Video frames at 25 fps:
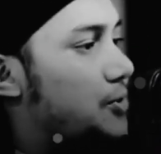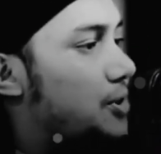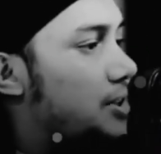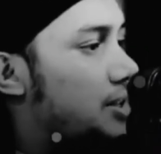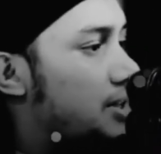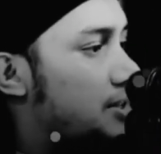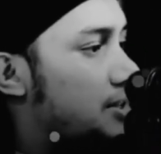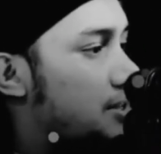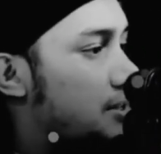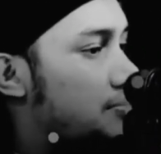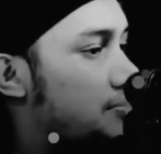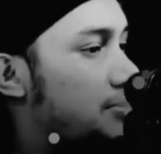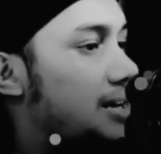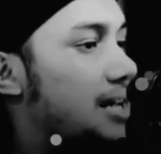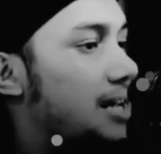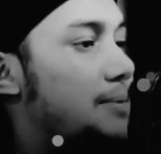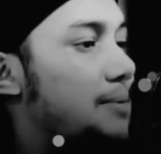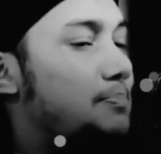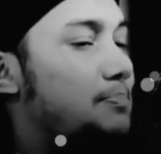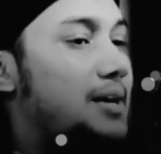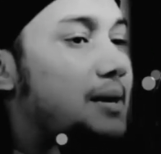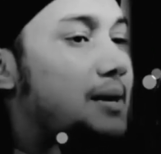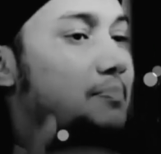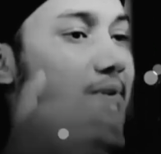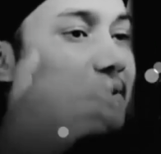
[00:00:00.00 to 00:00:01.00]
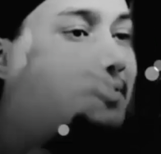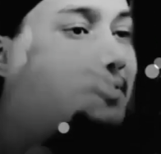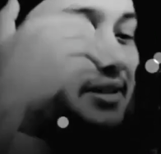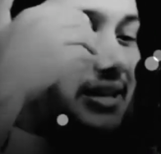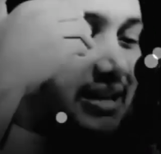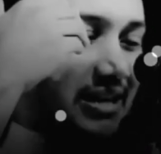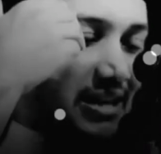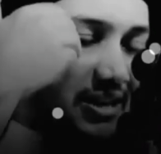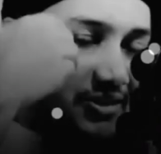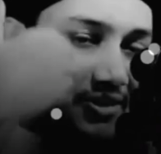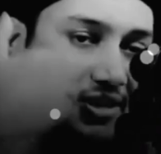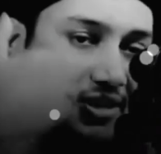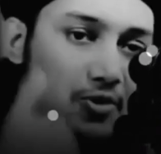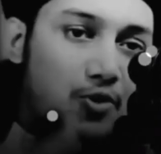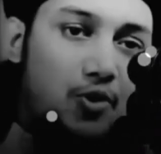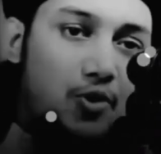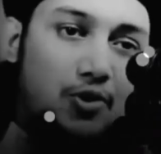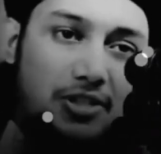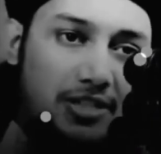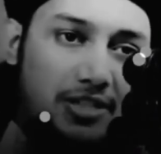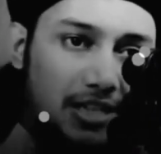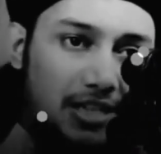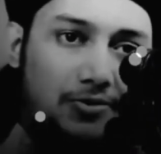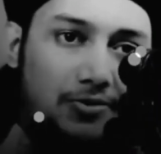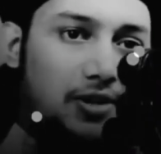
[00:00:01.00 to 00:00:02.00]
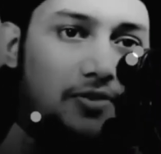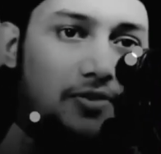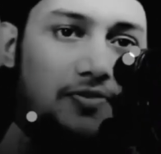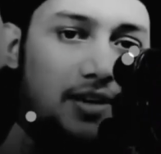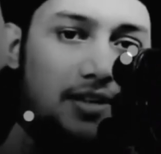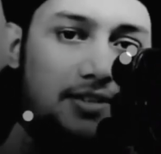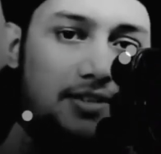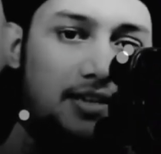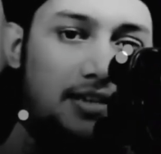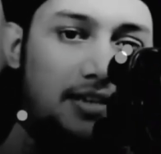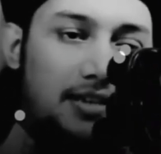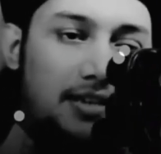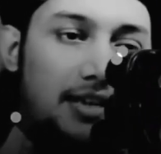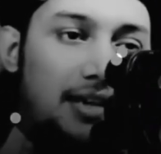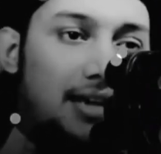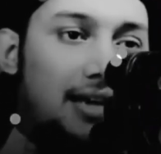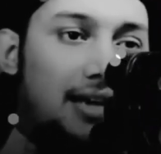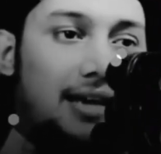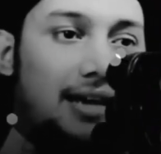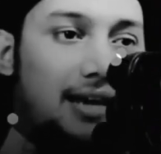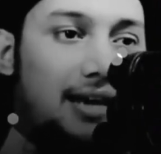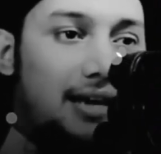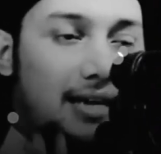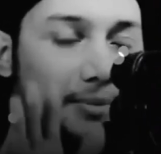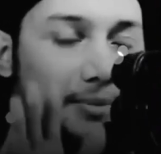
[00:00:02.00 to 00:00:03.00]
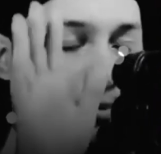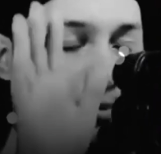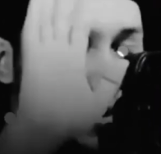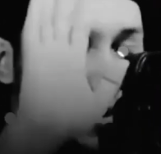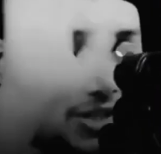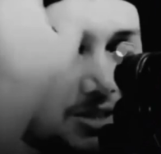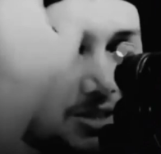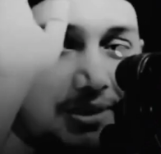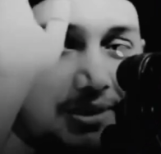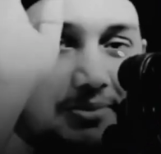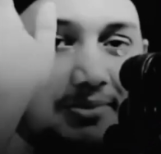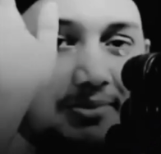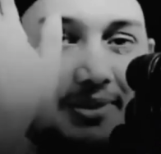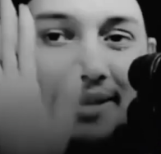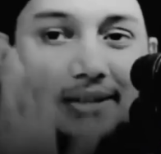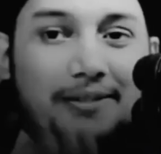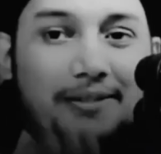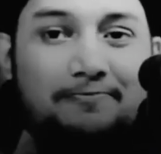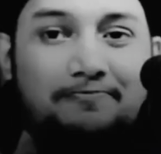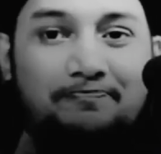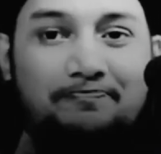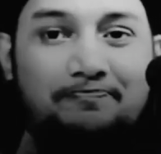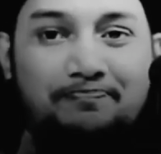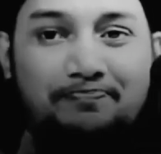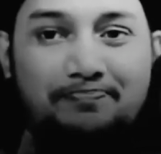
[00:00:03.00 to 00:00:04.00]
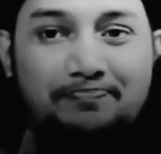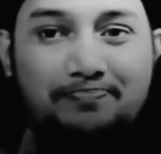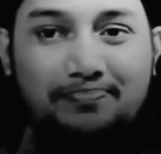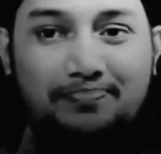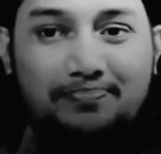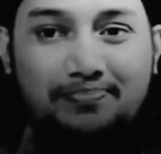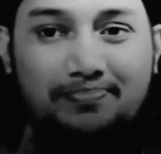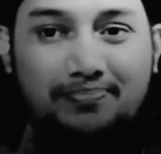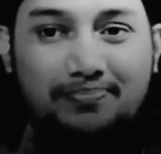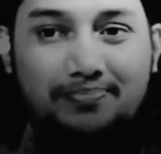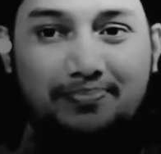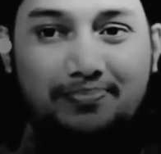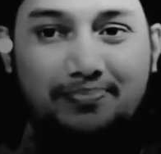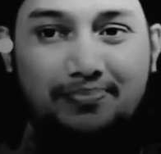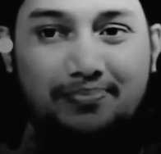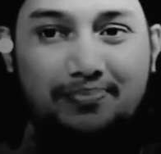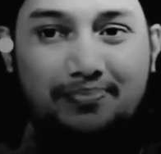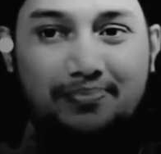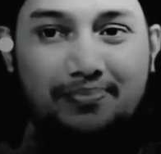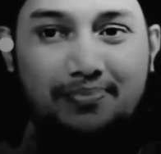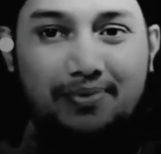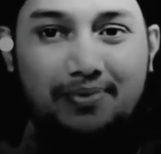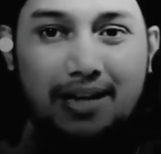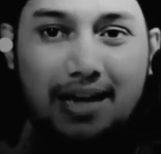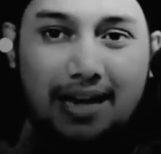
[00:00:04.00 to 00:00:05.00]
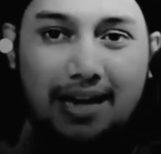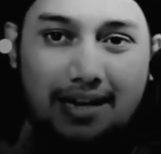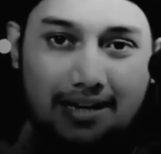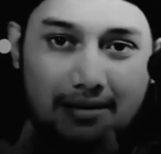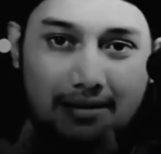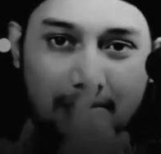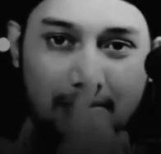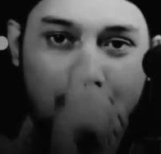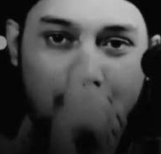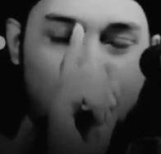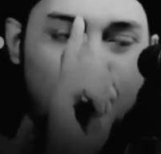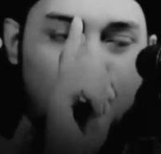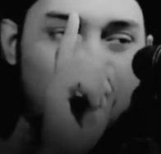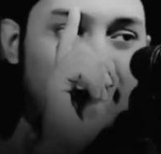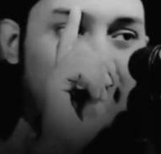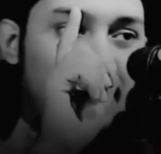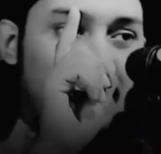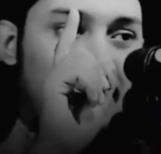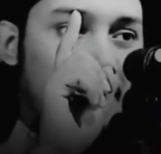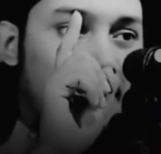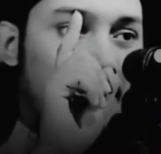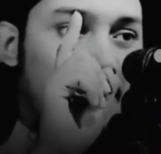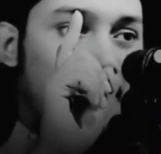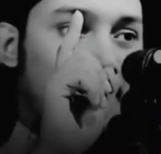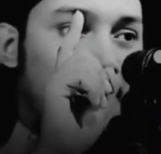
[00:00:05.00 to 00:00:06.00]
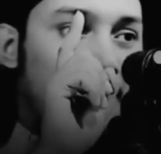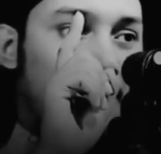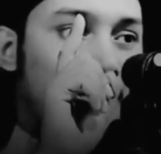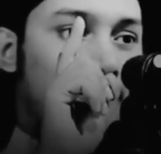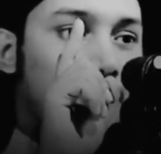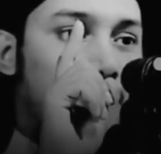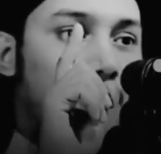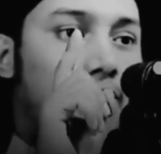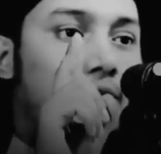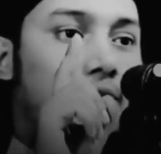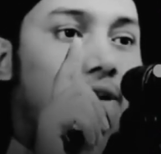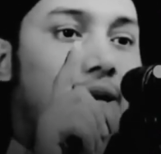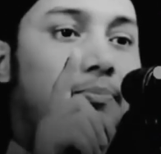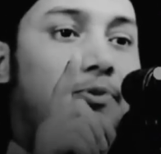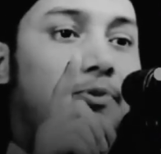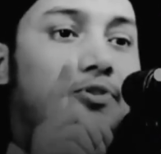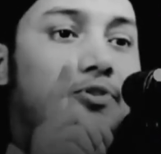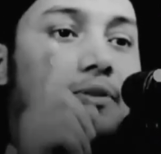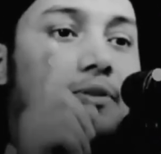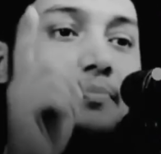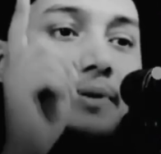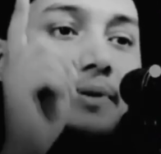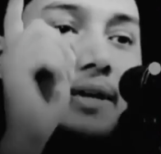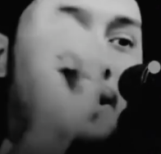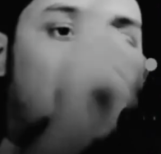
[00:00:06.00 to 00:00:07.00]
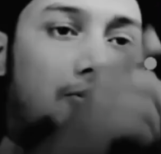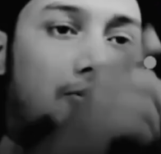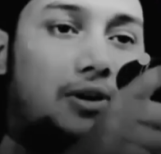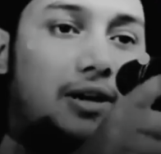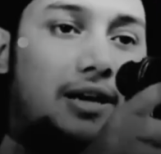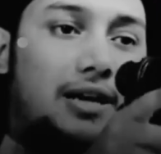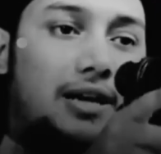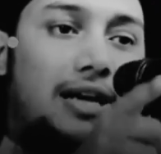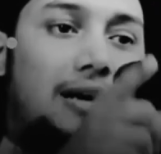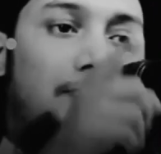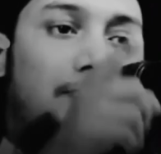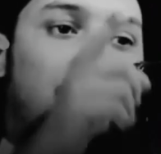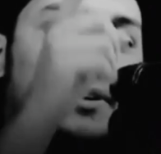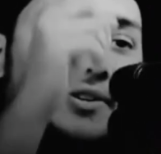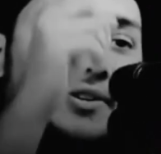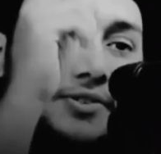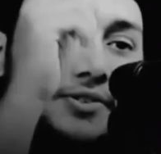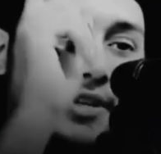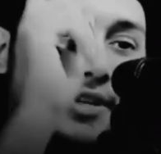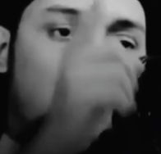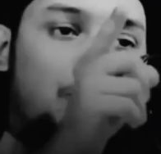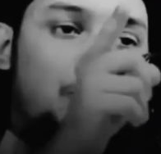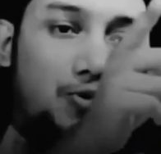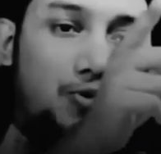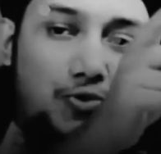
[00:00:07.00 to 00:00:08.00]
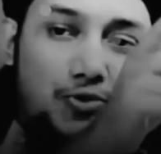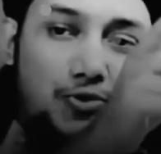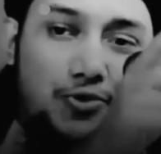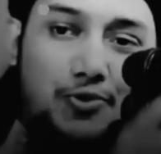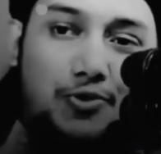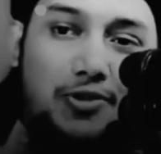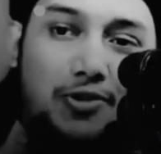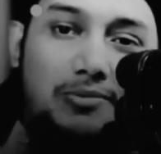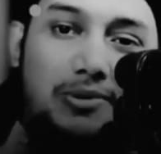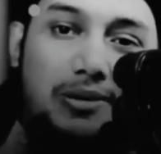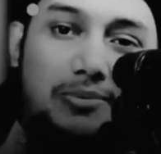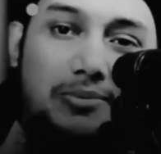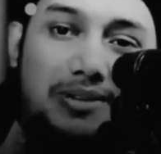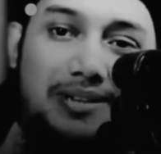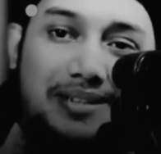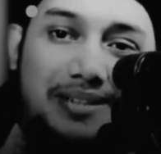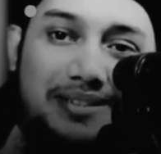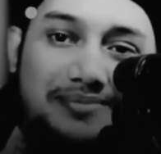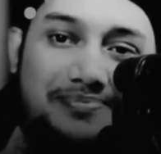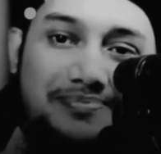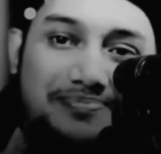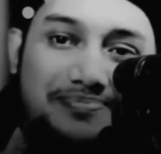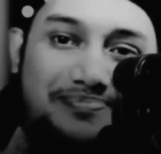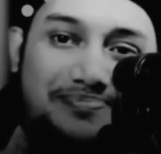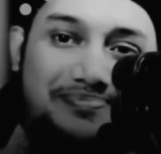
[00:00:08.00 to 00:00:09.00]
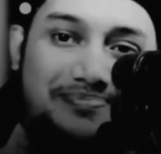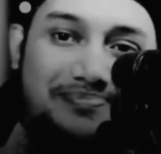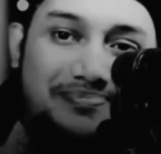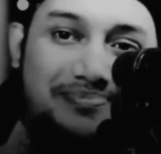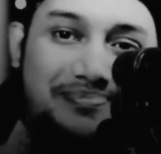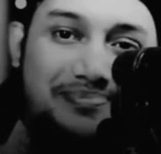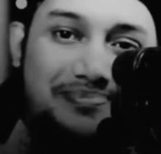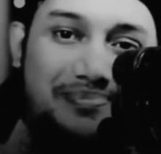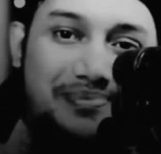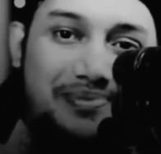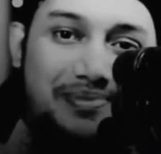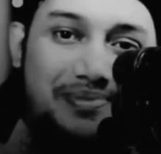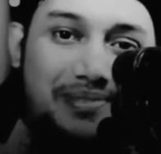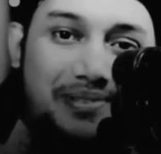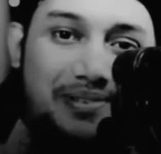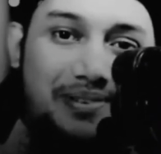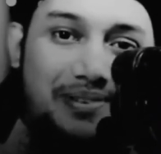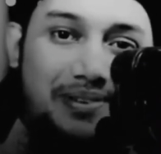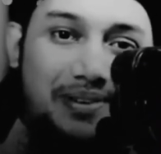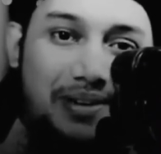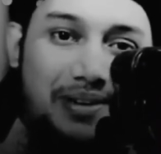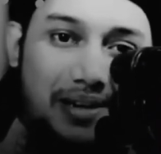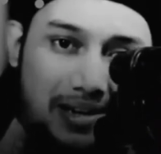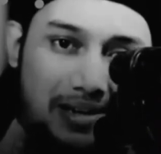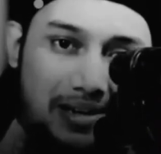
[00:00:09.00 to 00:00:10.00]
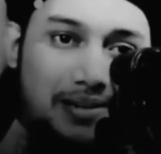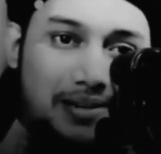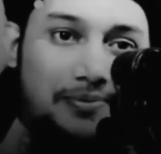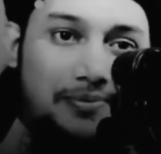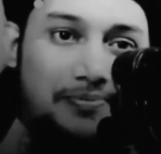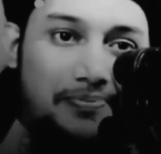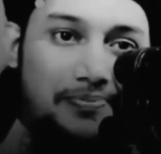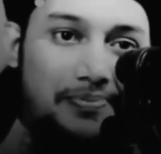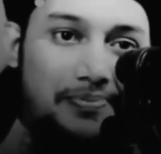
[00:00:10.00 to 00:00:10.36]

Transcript: করে দিয়েছেন বাট আপনি আপনার দেহের যে ক্ষতিটা করে ফেলেছেন এটা পোষাতে পারবেন এক নাম্বার দুই তখন আপনি যদি বিয়ে করেন আপনি স্ত্রীকে সন্তুষ্ট করতে পারবেন হ্যাঁ